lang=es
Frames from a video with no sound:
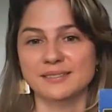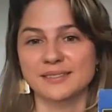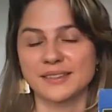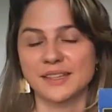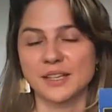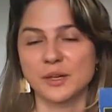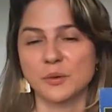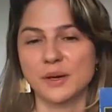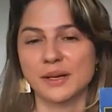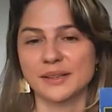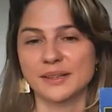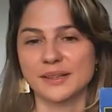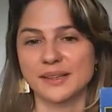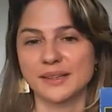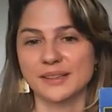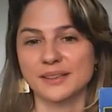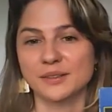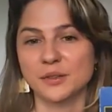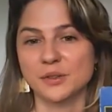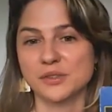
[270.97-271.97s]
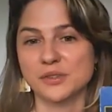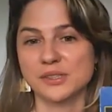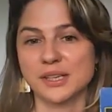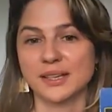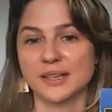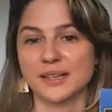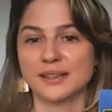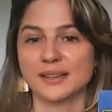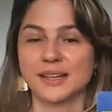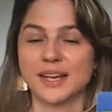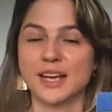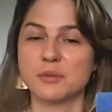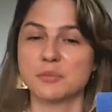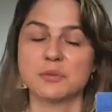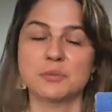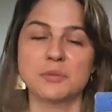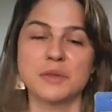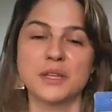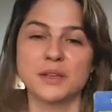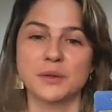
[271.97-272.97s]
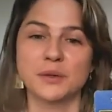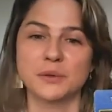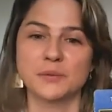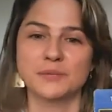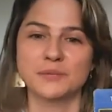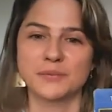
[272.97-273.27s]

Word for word: de cualquier cosa que tengamos miedo.